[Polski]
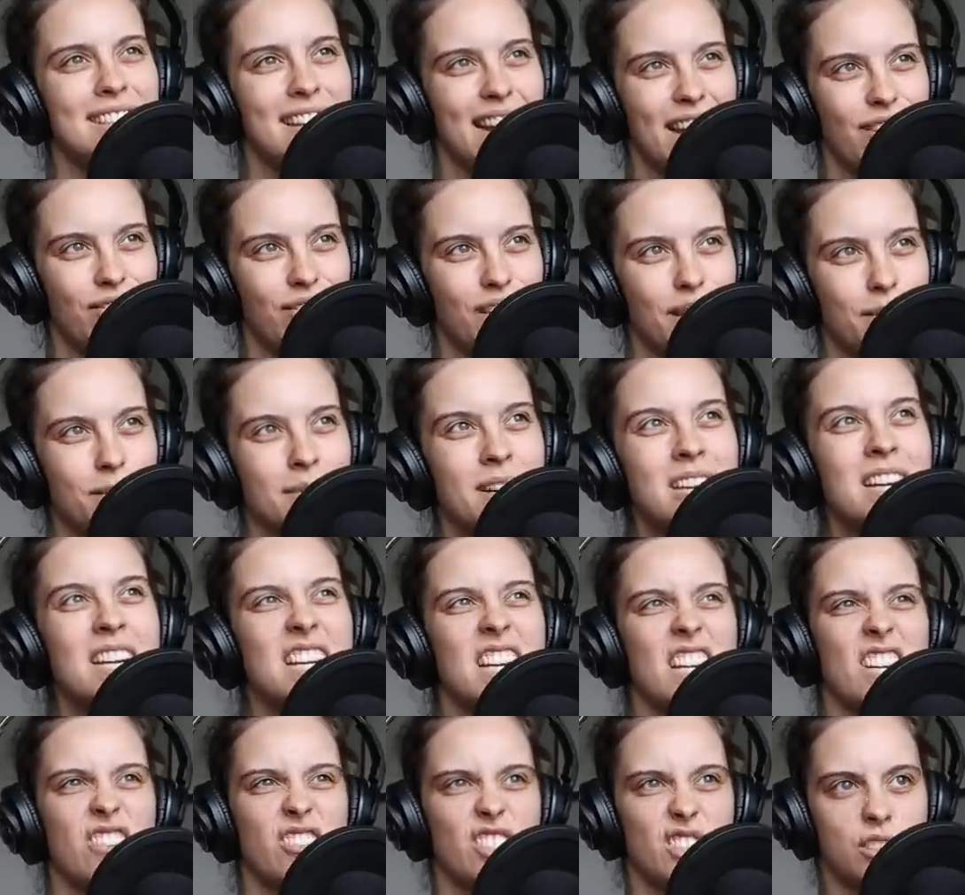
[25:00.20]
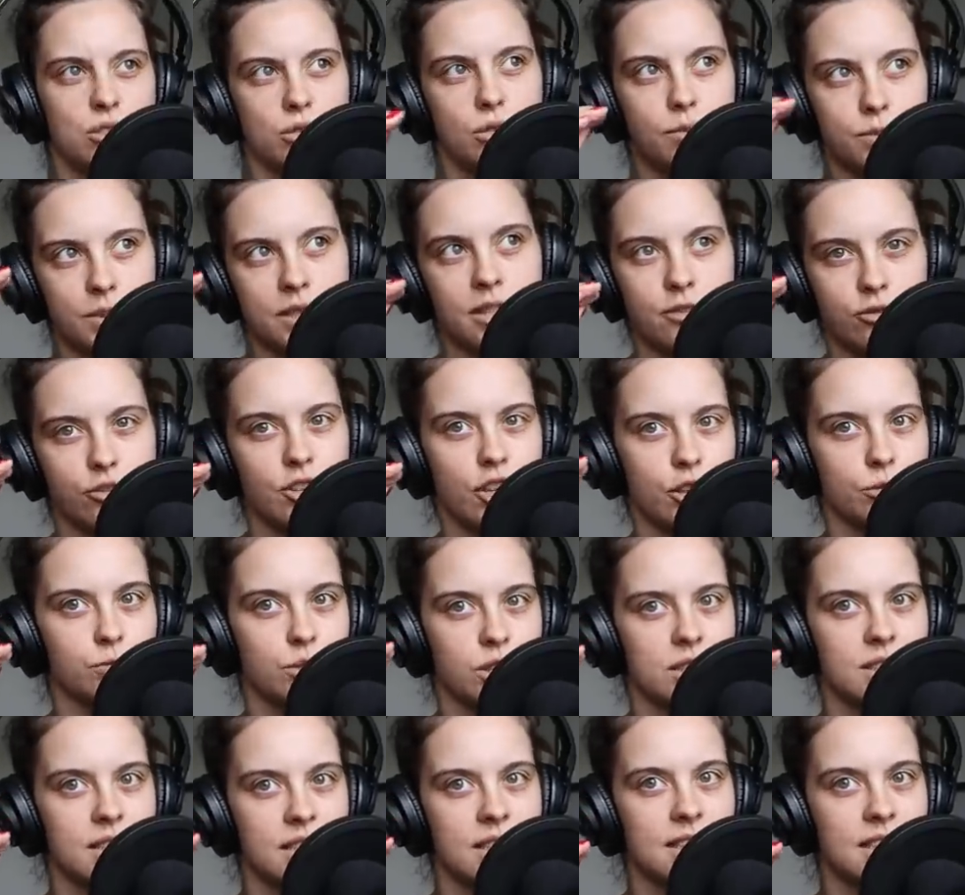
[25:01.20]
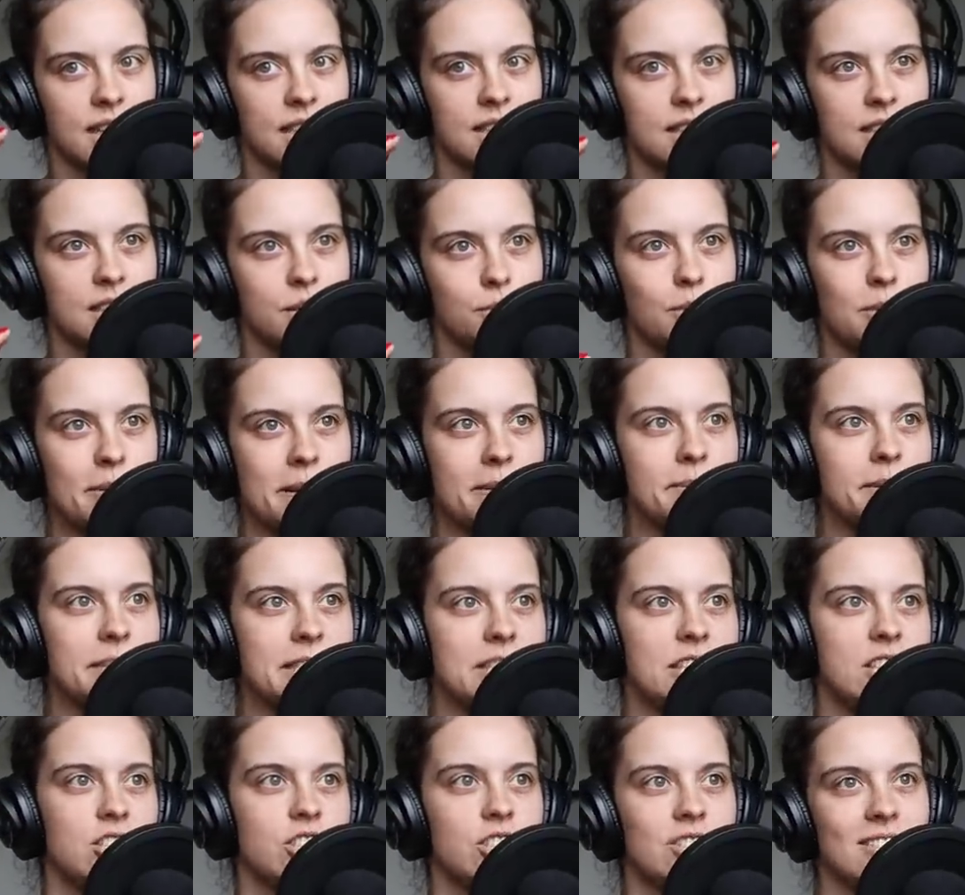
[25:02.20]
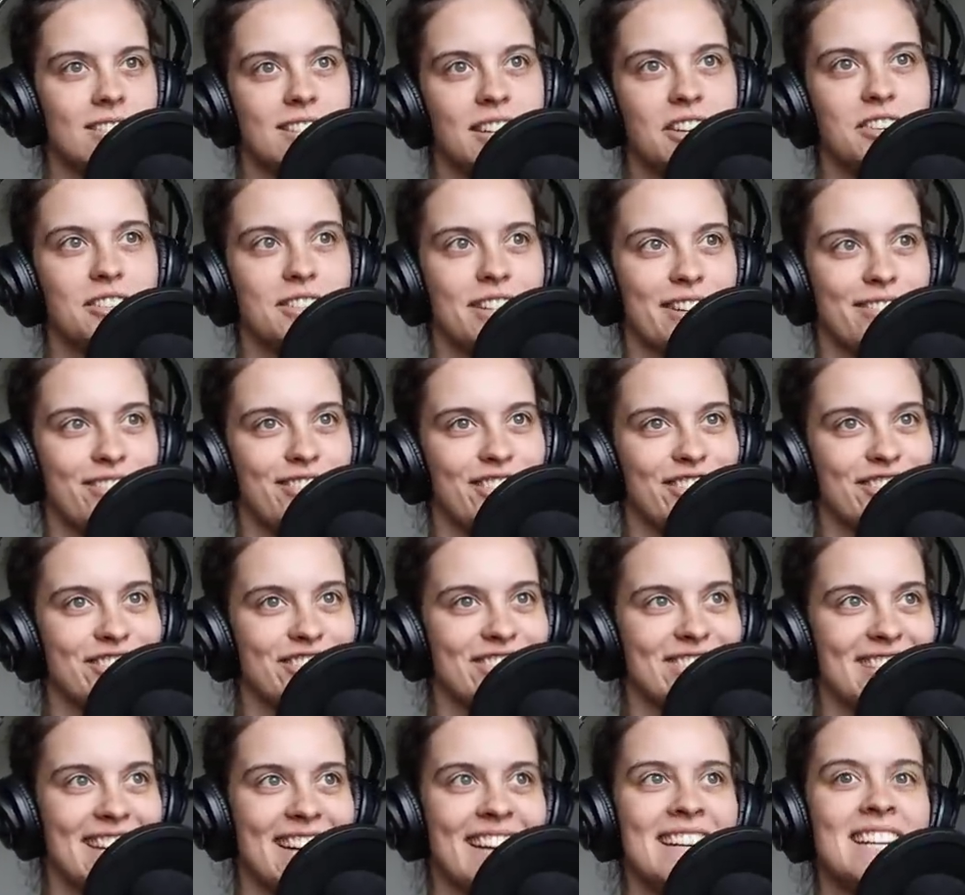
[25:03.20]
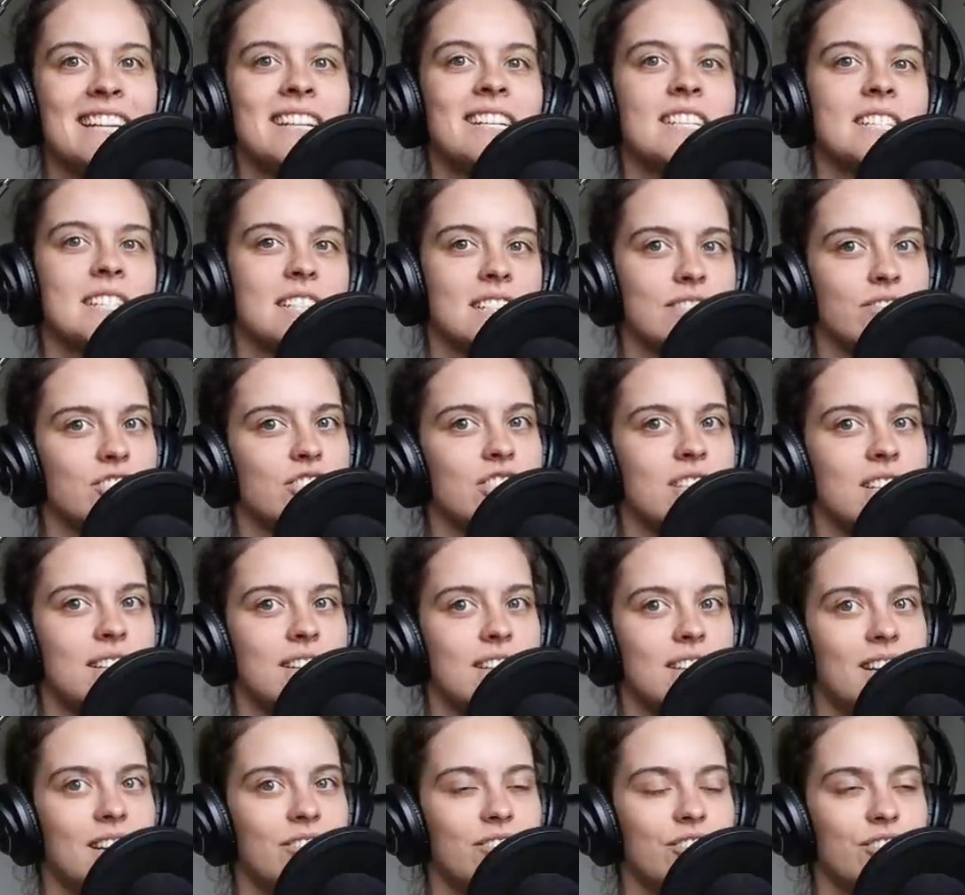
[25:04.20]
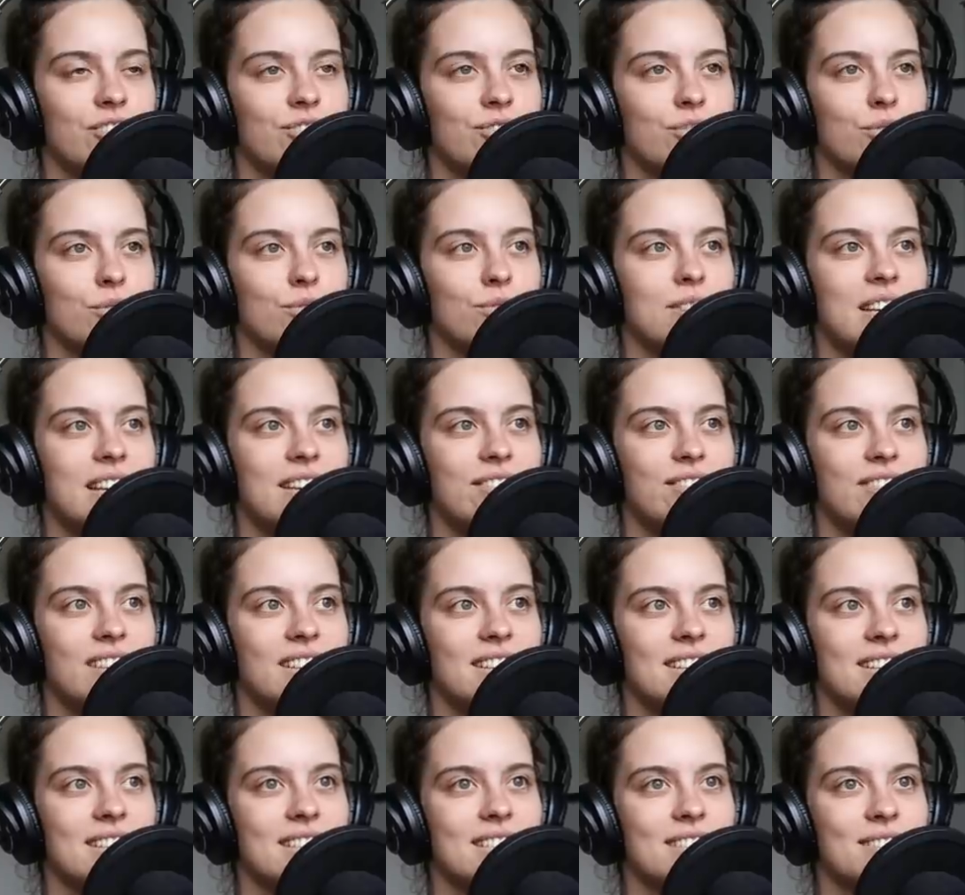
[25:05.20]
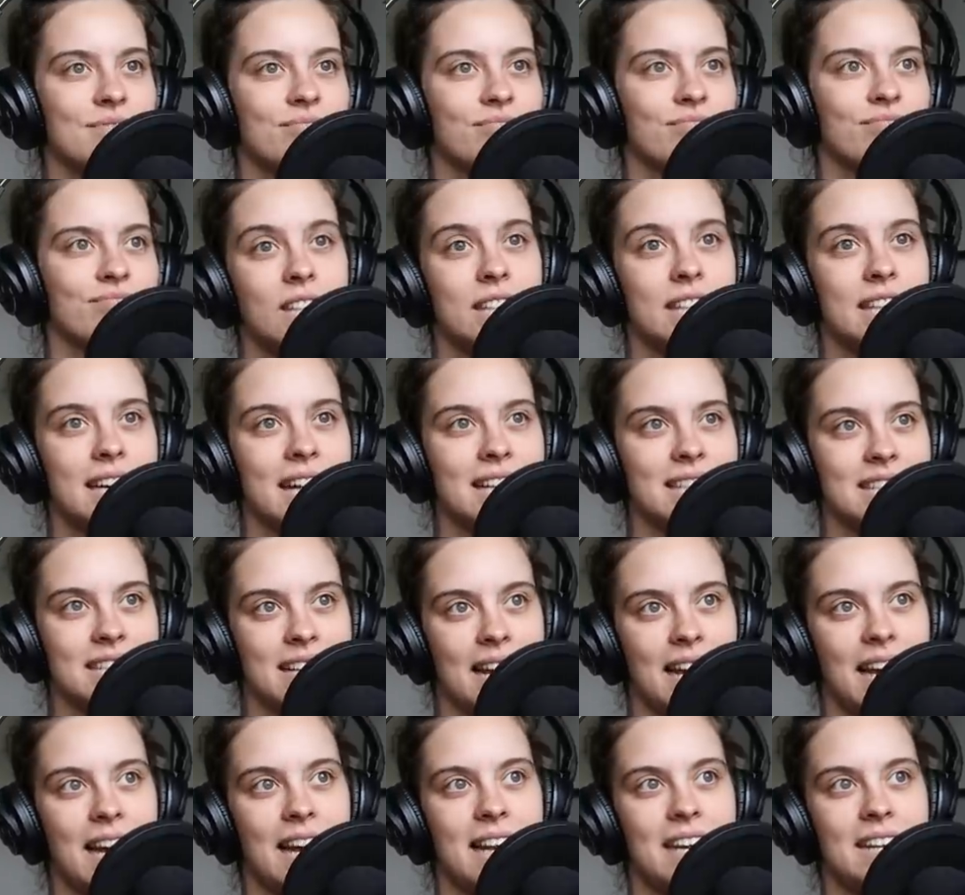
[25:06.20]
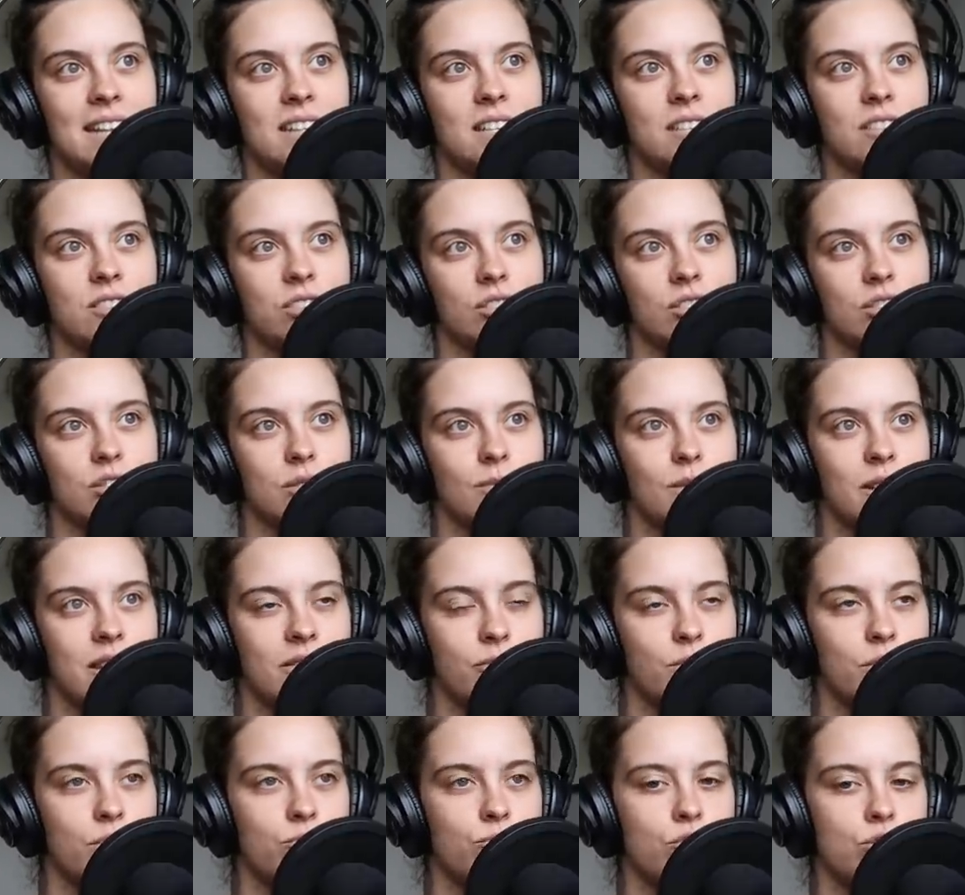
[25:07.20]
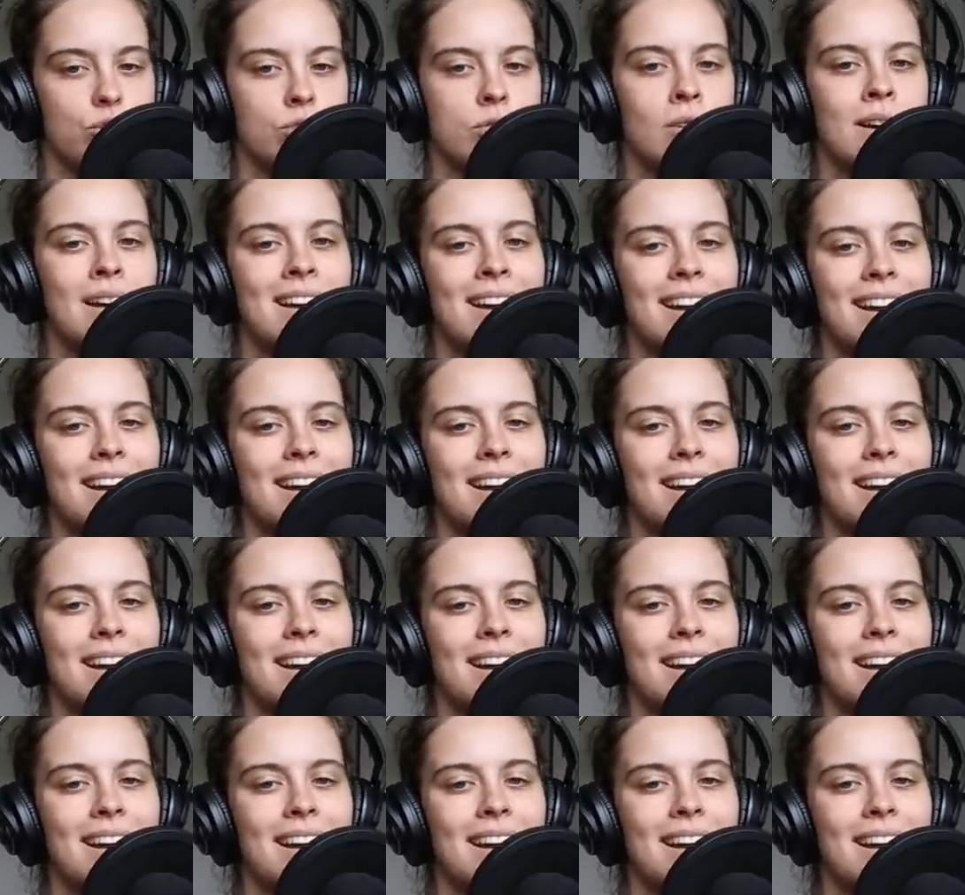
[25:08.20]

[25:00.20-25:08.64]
nie wiem i wtedy obserwuję ją przez kilka dni, bo mam nadzieję, że do tego nawiążę. Zazwyczaj nie nawiązuję, więc trochę tracę, ale co to zmienia w moim życiu?